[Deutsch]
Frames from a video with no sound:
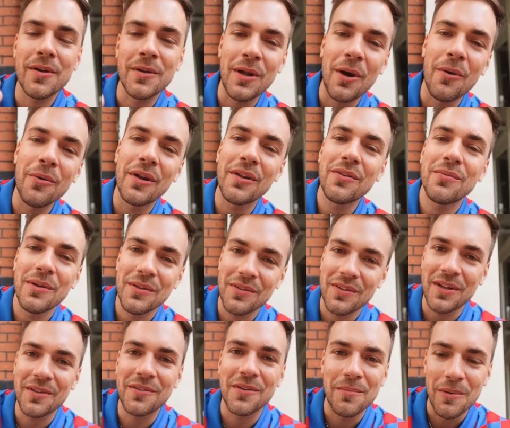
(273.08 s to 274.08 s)
genau das, was ich
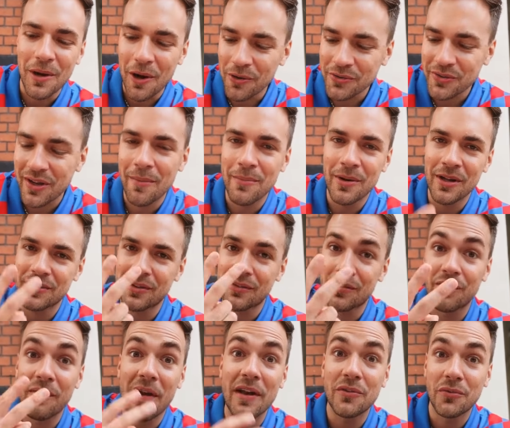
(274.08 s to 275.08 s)
jetzt gebraucht habe nach den
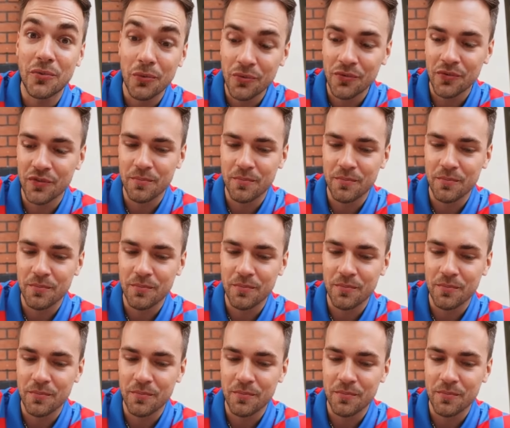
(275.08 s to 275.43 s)
zwei süßen